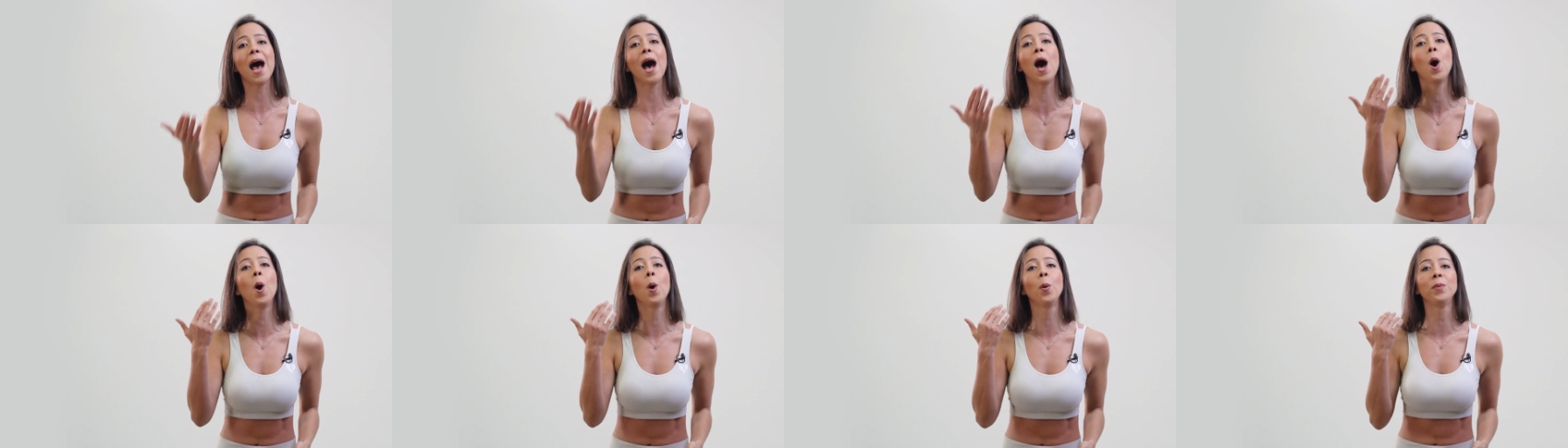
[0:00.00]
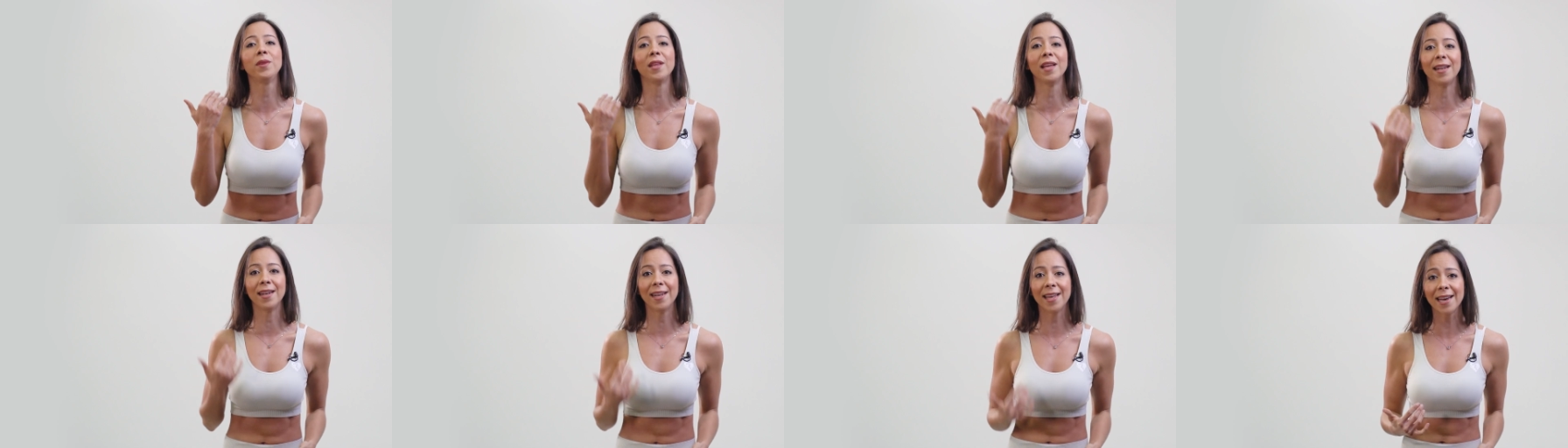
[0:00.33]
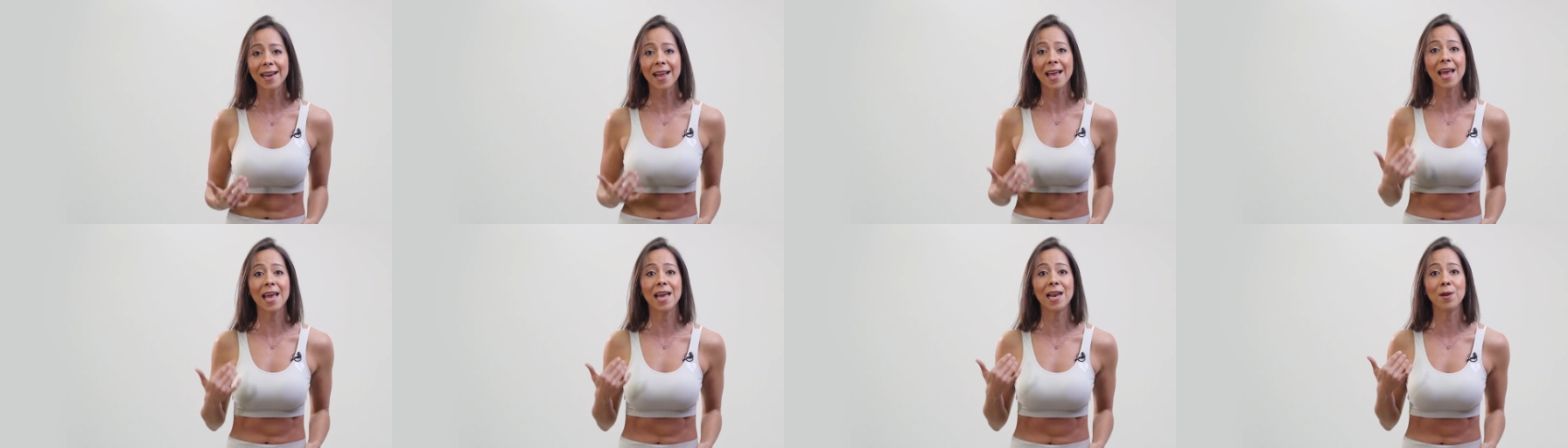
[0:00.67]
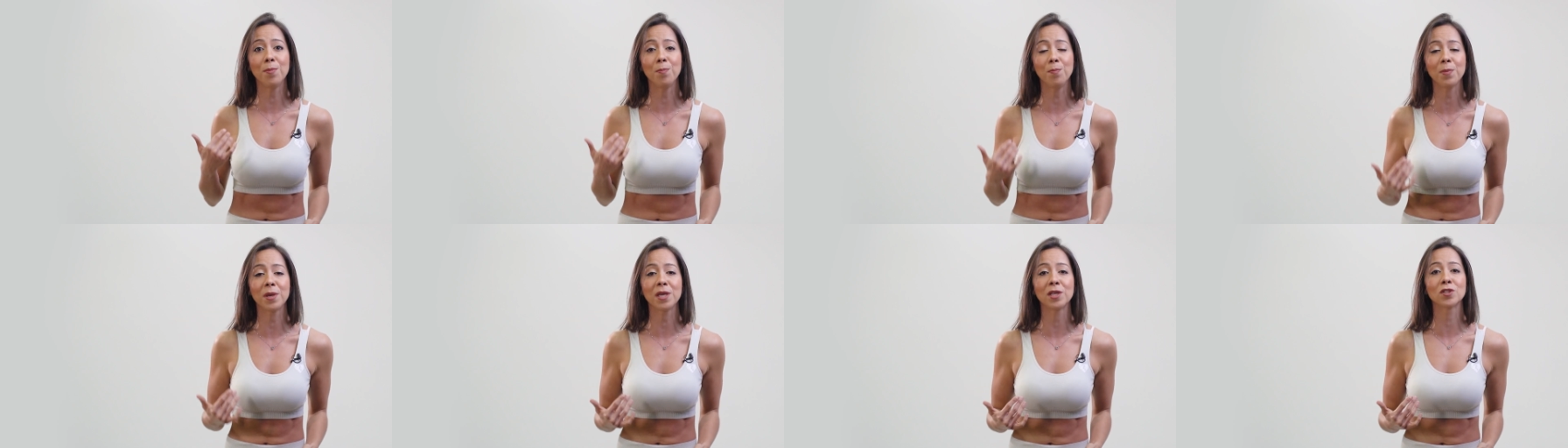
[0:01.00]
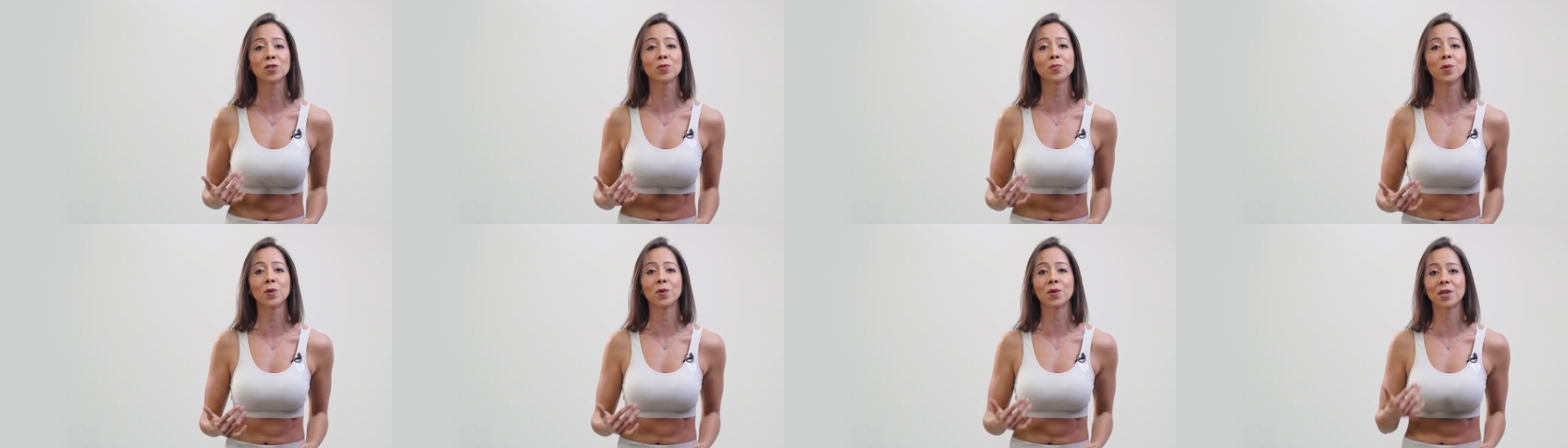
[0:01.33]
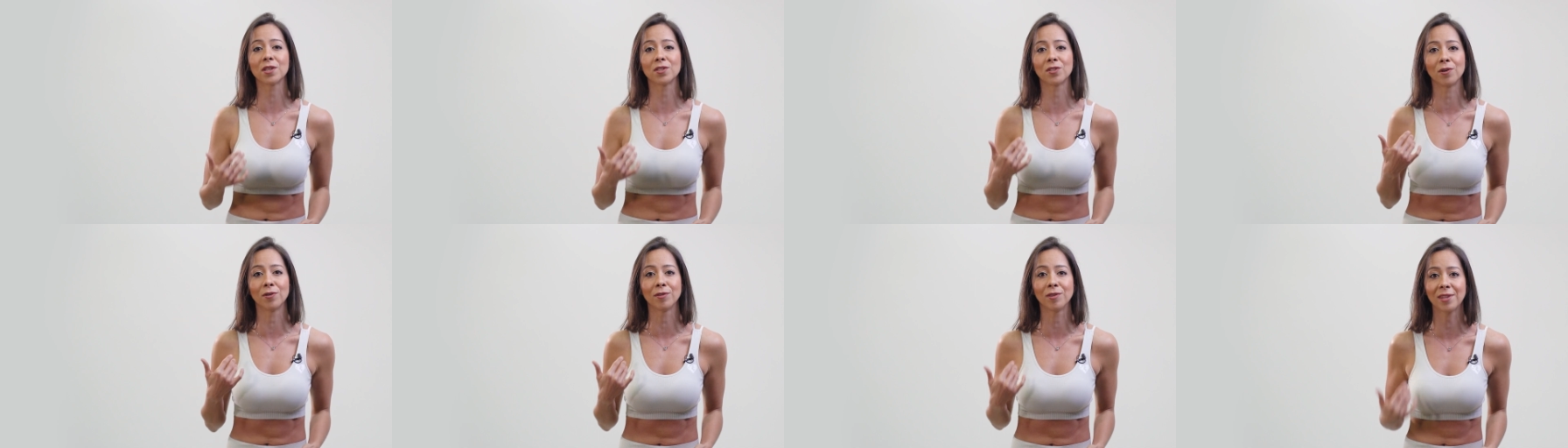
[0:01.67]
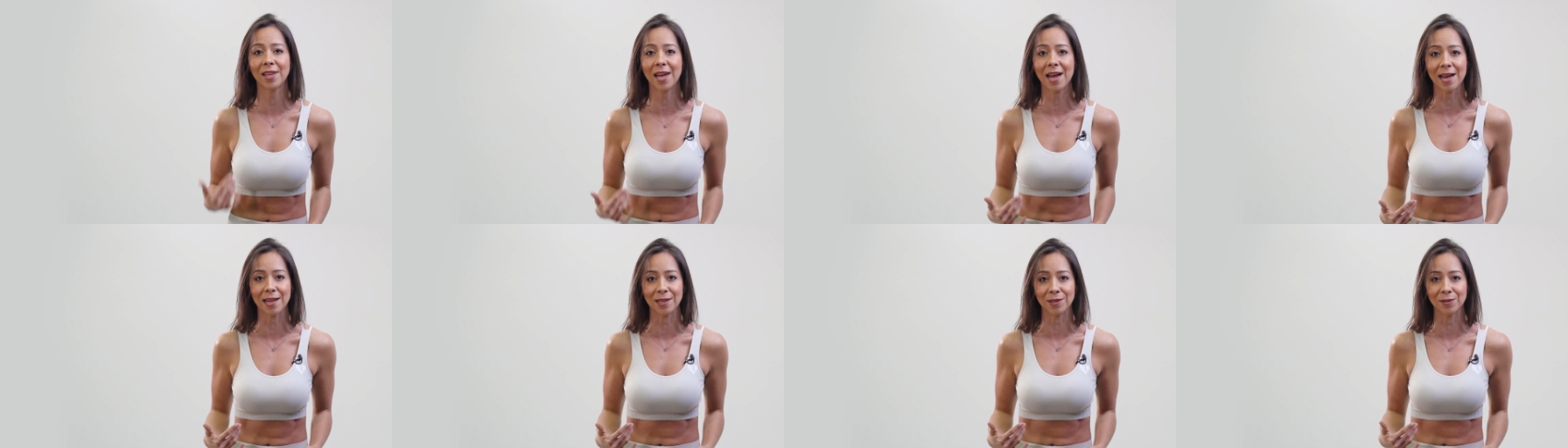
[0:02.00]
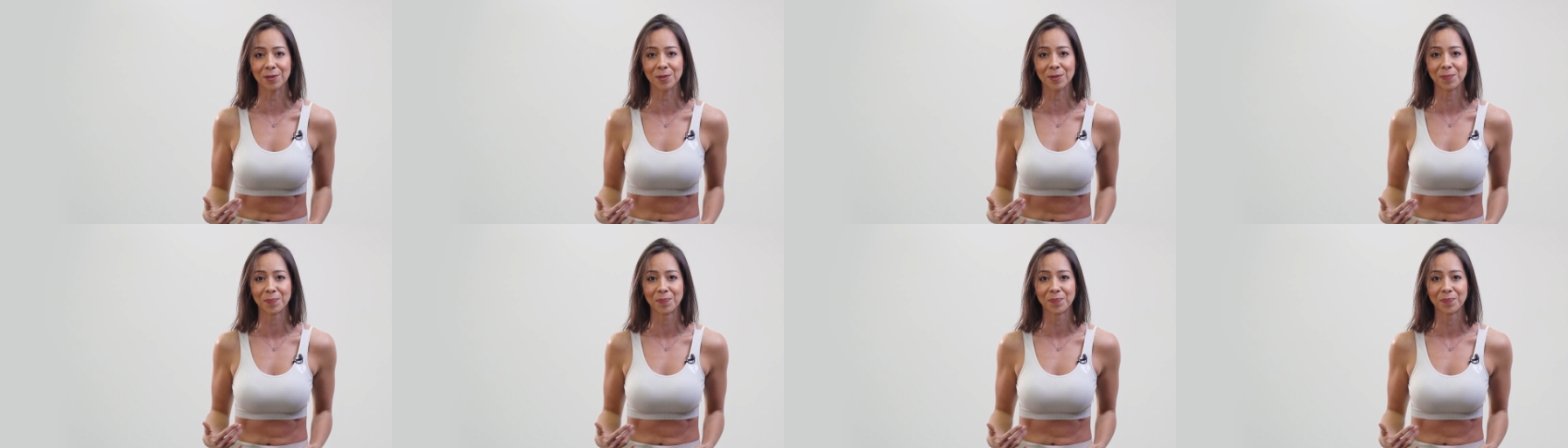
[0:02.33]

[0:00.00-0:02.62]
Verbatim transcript: a obtener el mismo resultado.